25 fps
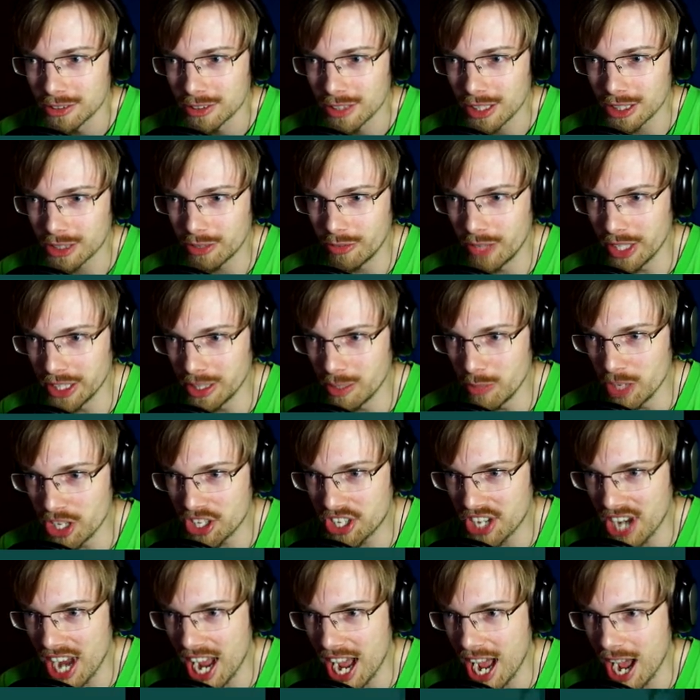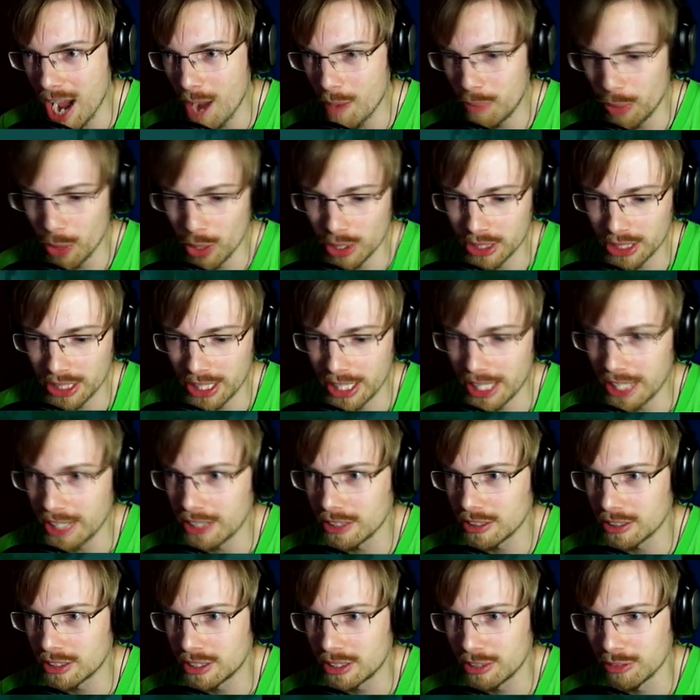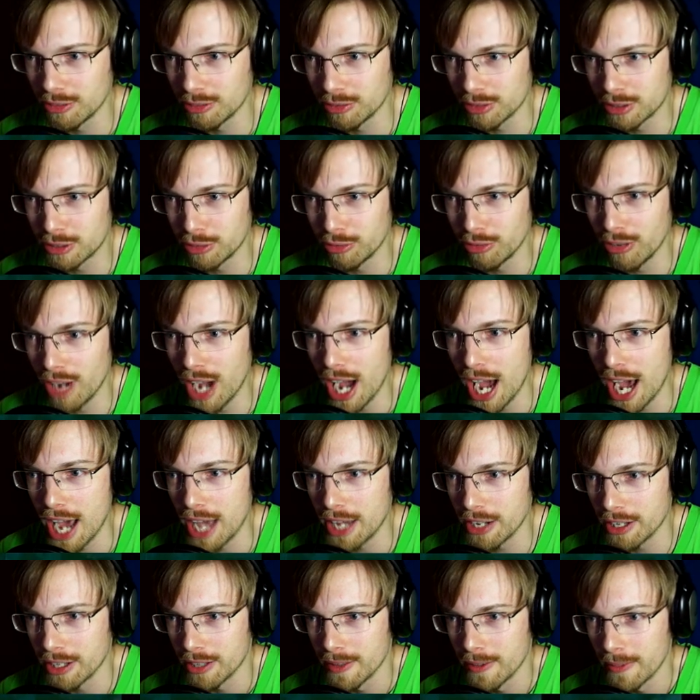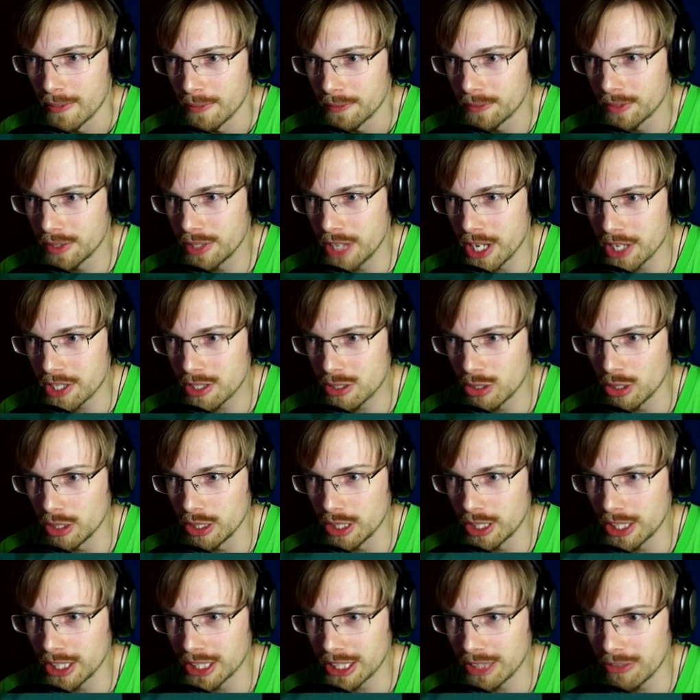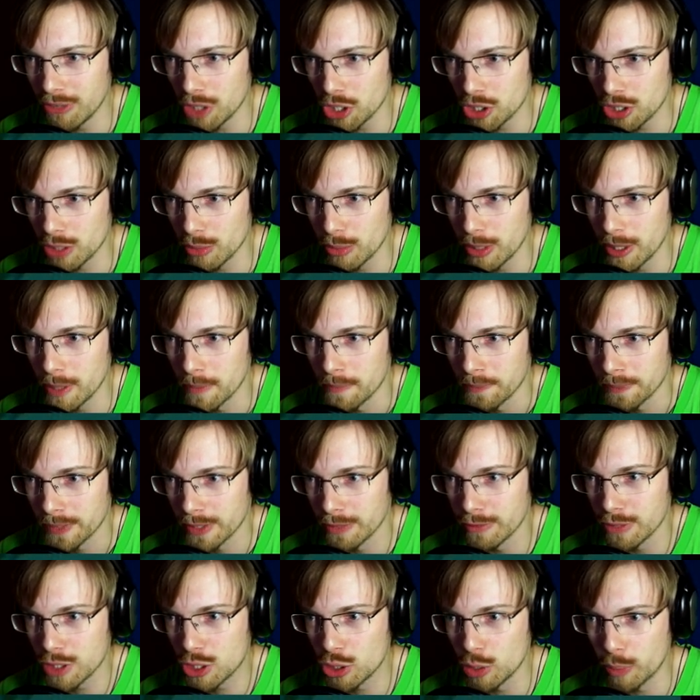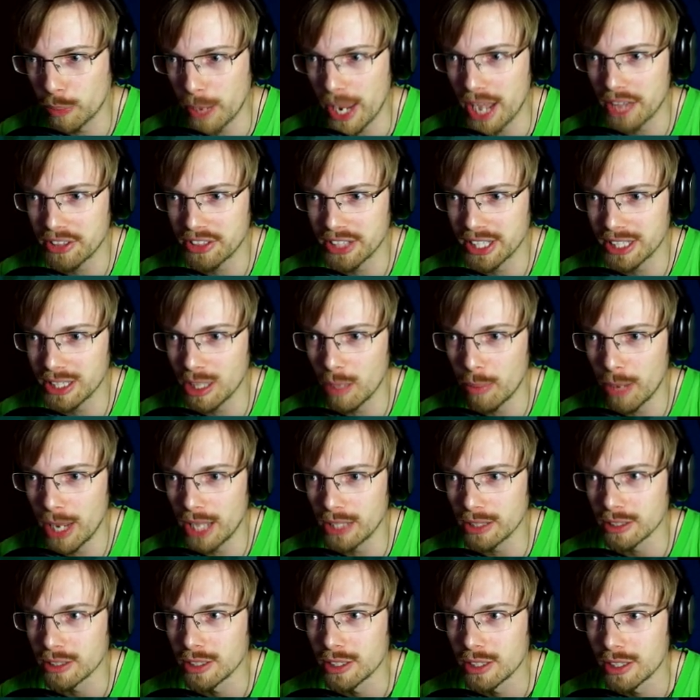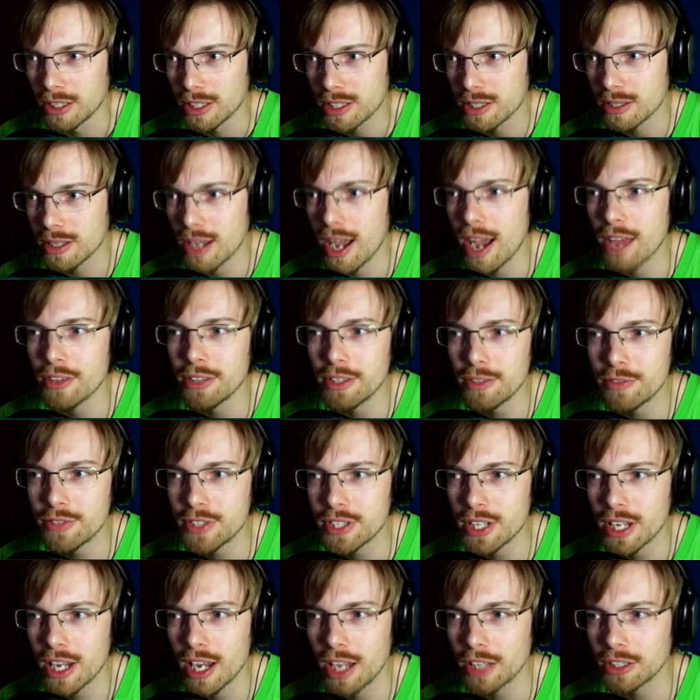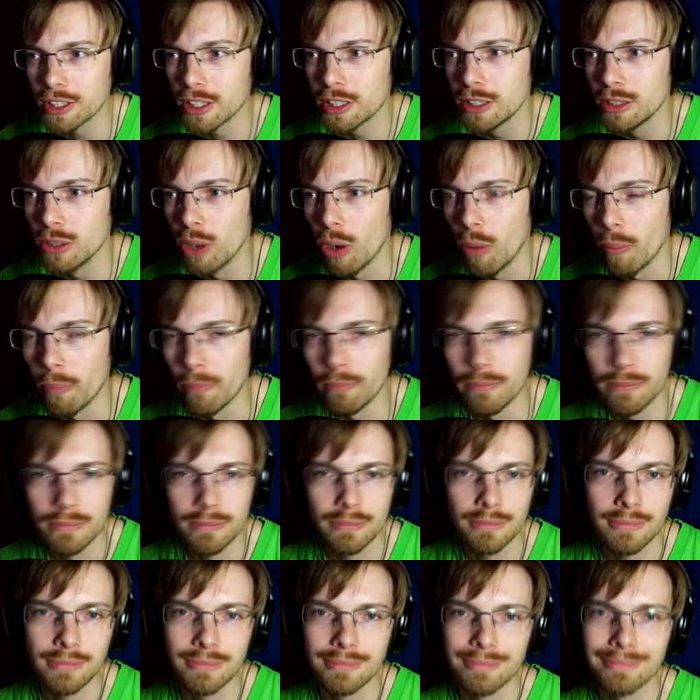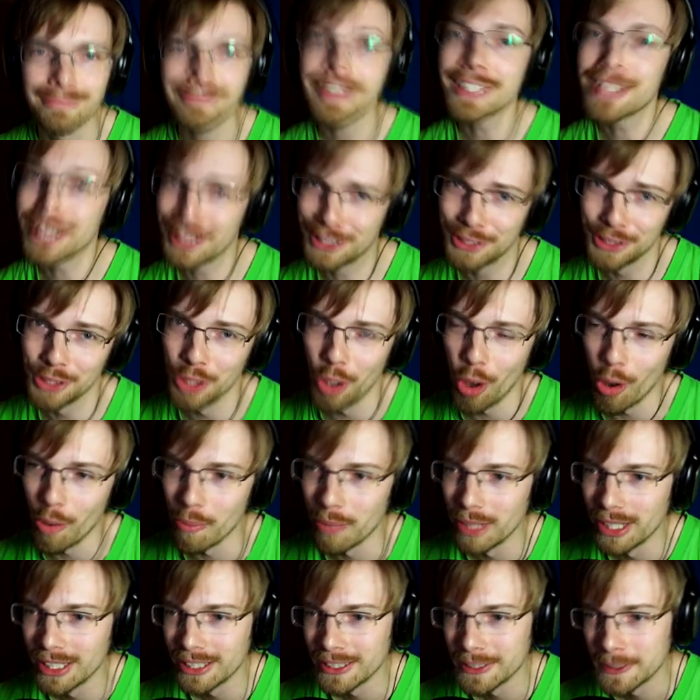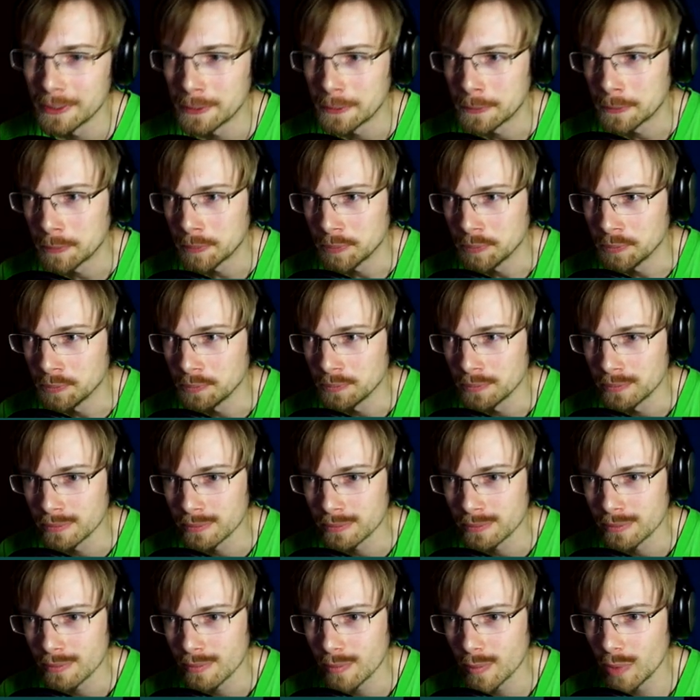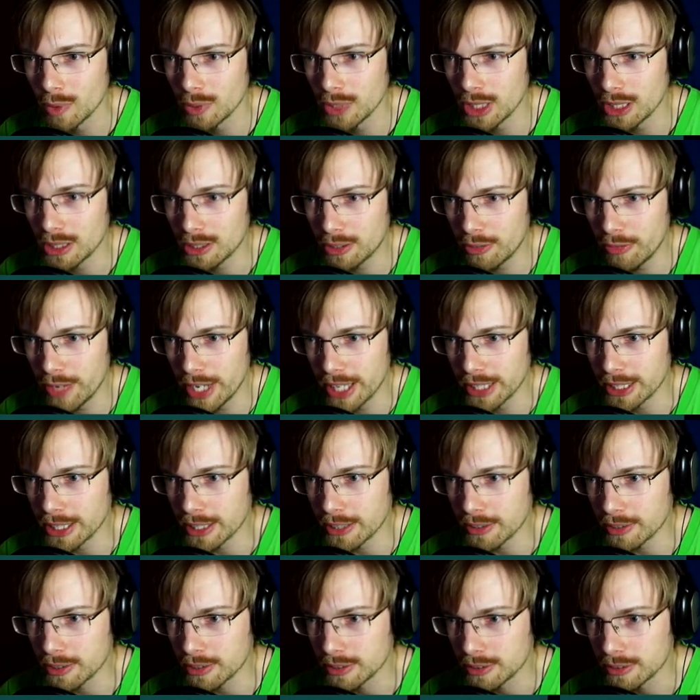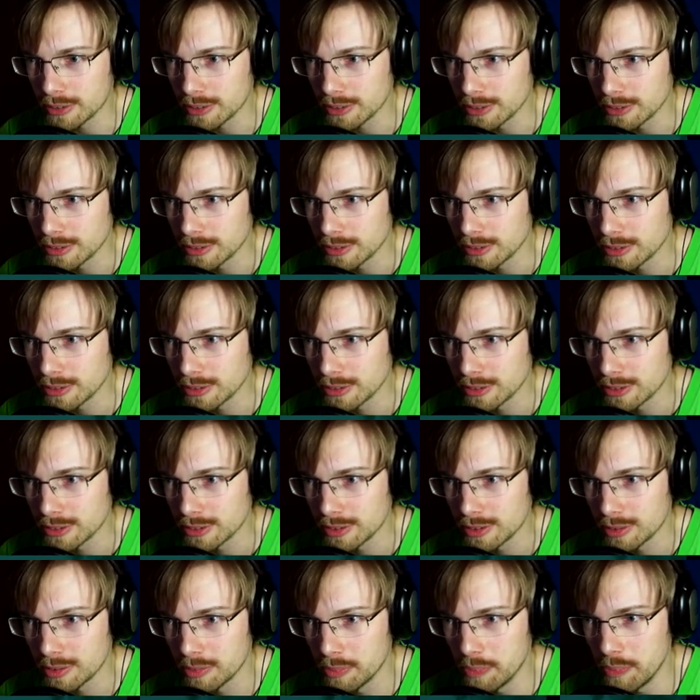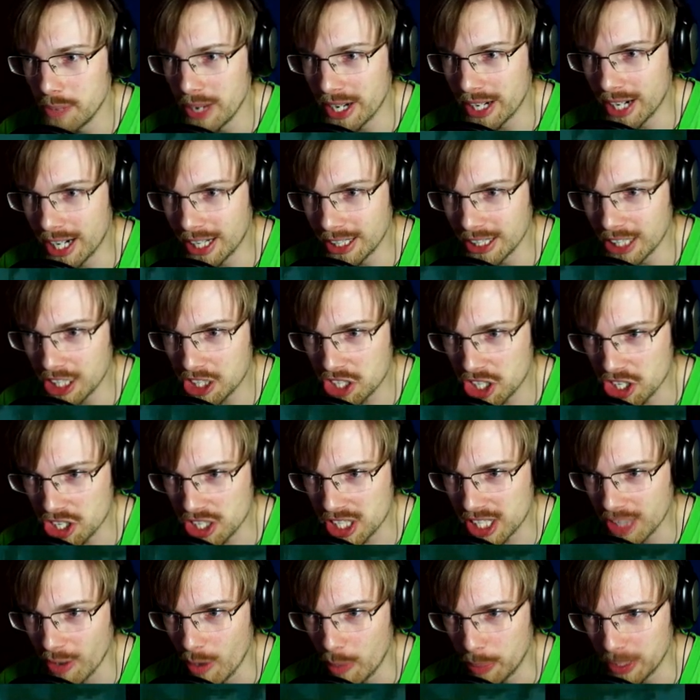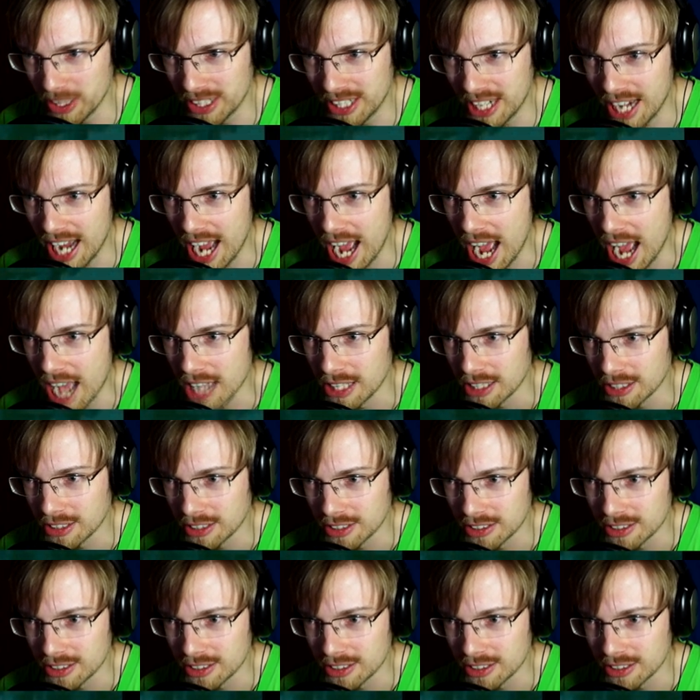Отведы меча, подлая тварь! Недостойна для того, чтобы выступать на глобальных... Они все... Это гном. Это гном. Он отведает. Мегагалактического пинка!